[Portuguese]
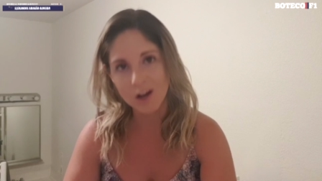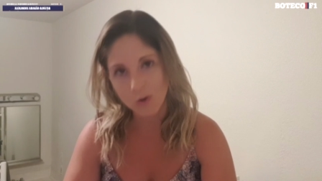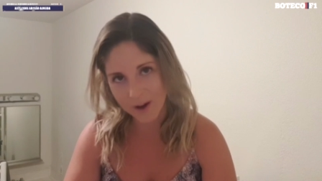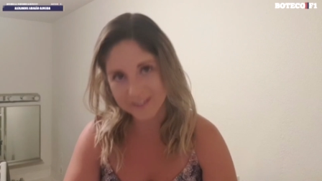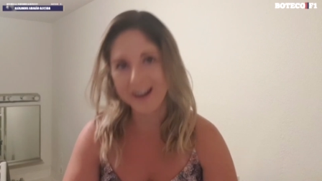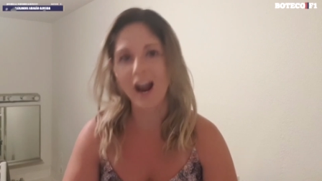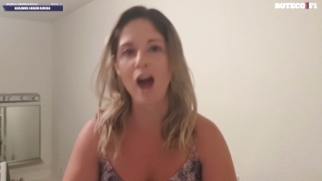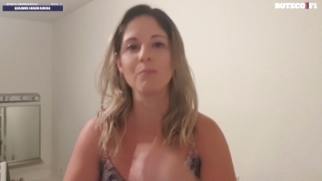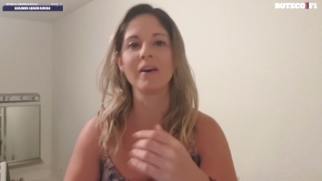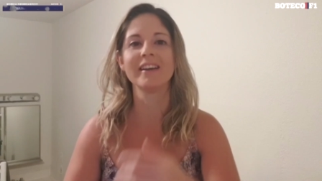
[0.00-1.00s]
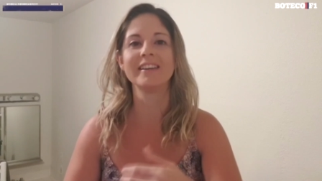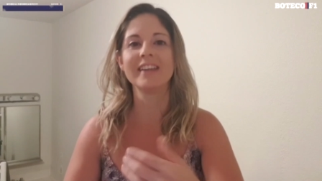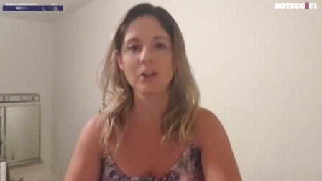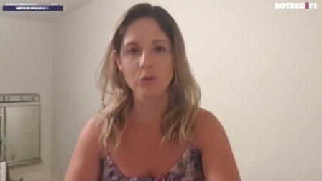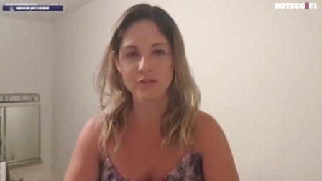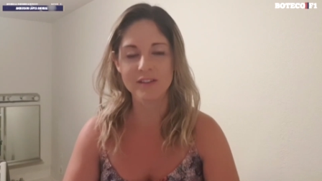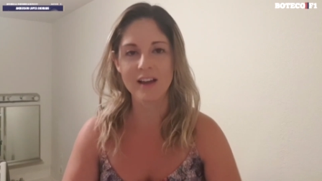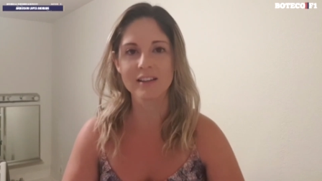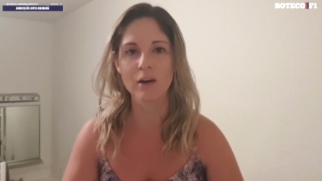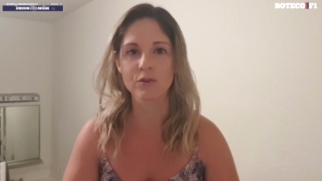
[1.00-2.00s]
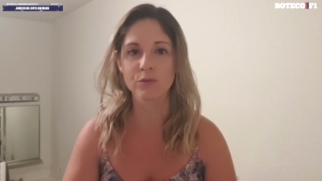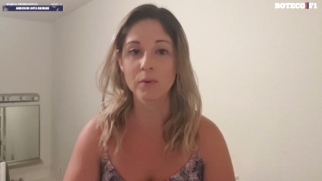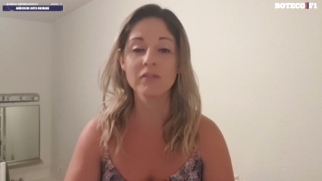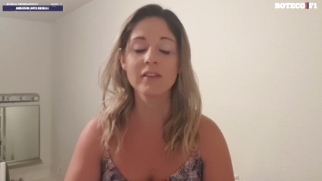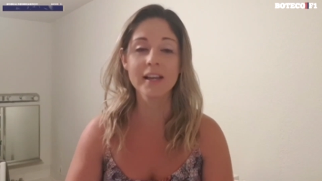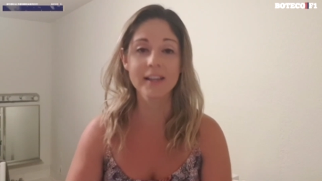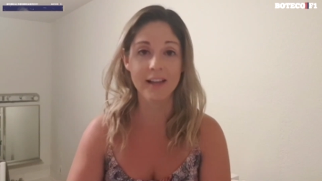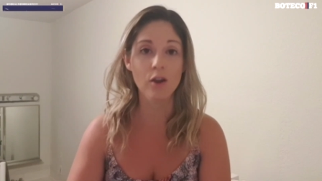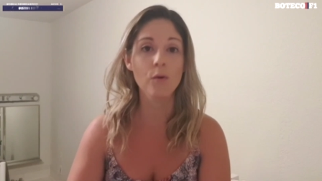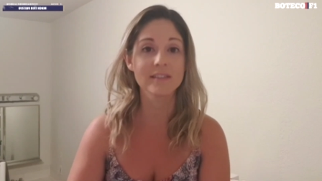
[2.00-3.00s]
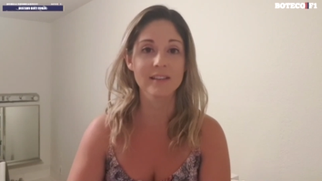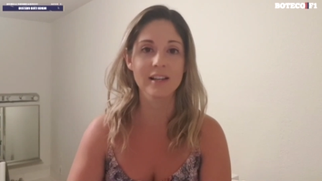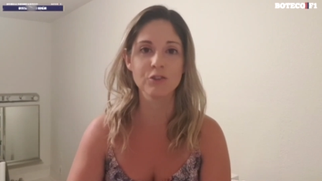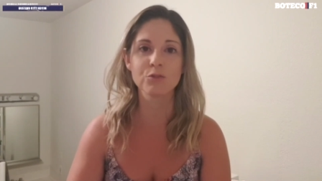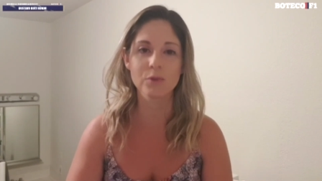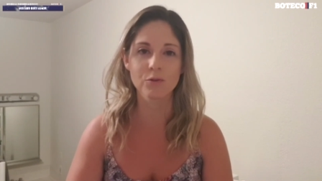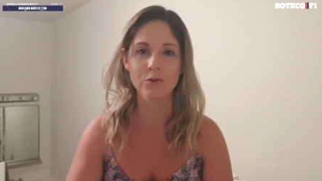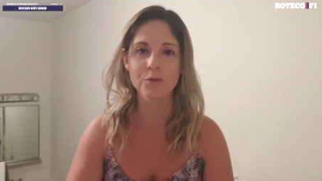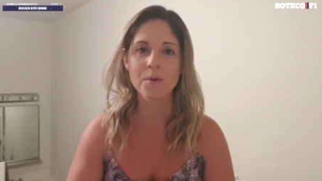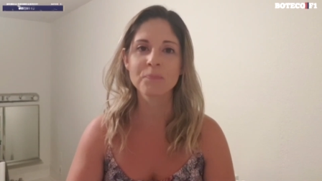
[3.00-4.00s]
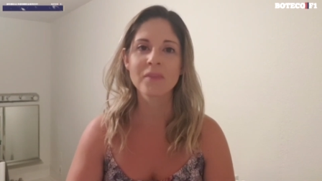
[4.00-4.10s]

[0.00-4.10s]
quase acaba e ele consegue dar uma sobrevida, que ele é um excelente piloto